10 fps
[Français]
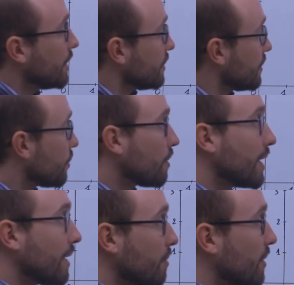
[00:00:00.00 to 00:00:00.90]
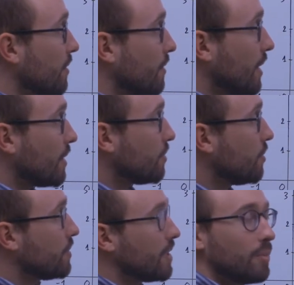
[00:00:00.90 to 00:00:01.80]
Si on regarde maintenant la
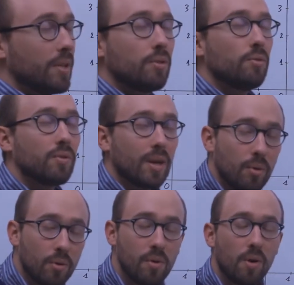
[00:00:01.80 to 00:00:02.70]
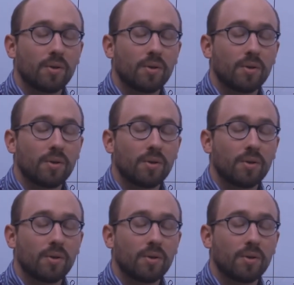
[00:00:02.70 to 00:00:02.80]
deuxième ligne du tableau,